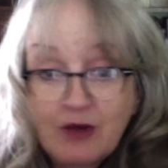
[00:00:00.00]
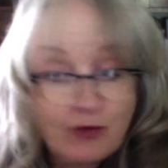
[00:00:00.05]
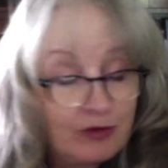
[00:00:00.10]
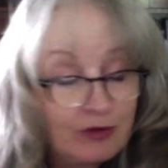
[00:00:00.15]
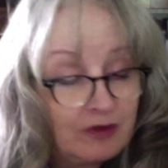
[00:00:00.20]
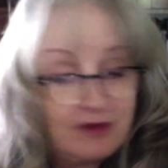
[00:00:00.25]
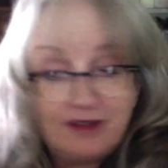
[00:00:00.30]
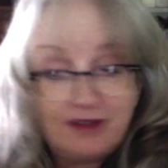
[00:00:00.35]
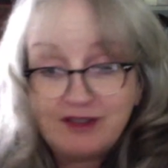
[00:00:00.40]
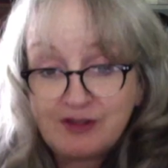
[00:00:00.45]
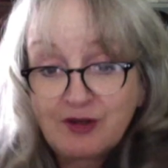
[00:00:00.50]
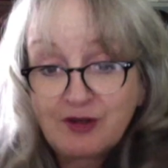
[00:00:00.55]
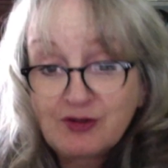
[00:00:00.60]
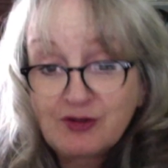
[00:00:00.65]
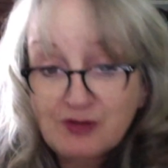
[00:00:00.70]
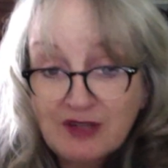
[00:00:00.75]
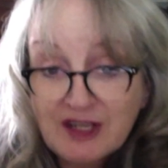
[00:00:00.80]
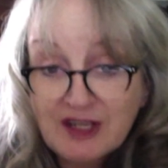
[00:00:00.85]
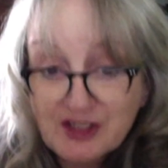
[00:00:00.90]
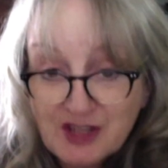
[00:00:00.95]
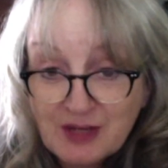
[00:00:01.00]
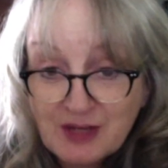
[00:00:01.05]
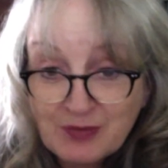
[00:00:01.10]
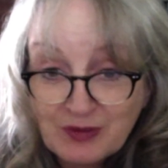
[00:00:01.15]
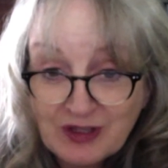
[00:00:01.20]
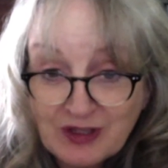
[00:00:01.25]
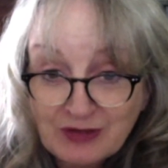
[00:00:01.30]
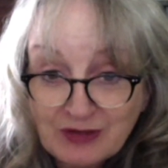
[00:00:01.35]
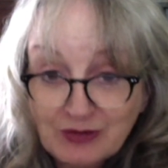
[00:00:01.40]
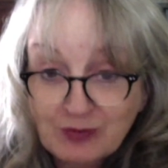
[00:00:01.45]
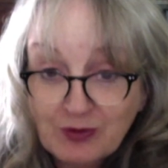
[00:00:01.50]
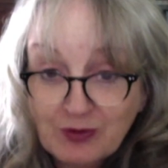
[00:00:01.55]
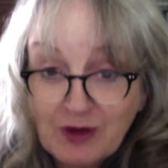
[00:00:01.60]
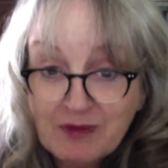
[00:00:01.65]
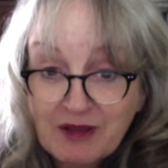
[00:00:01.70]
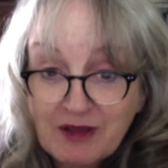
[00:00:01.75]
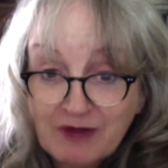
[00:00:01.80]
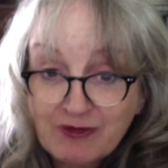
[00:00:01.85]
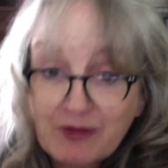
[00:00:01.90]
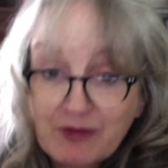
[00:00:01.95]
qui sont sur la chaîne pour la toute première
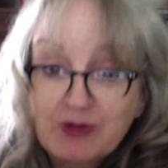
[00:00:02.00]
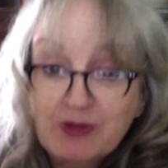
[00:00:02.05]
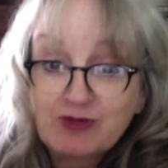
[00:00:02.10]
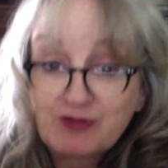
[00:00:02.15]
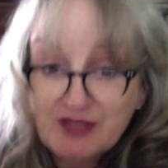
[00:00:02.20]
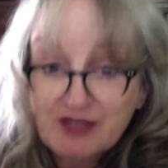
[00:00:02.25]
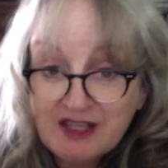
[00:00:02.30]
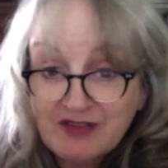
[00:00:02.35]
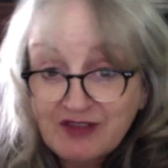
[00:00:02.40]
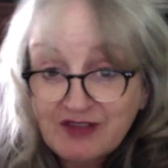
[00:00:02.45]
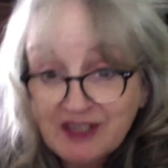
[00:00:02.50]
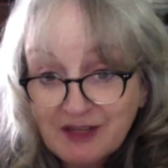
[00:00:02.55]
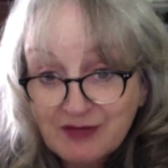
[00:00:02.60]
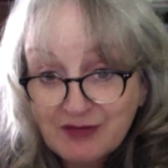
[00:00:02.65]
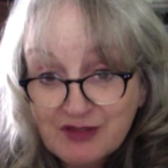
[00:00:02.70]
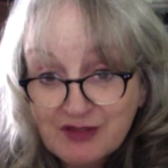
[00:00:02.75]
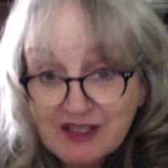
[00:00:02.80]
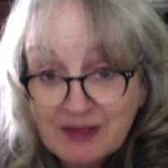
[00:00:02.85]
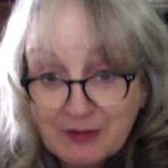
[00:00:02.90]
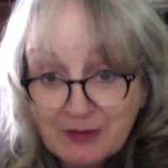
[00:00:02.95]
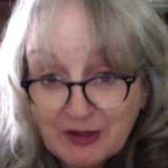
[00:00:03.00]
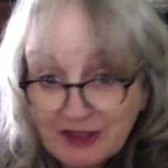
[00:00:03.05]
fois, mais je vous invite à vous abonner.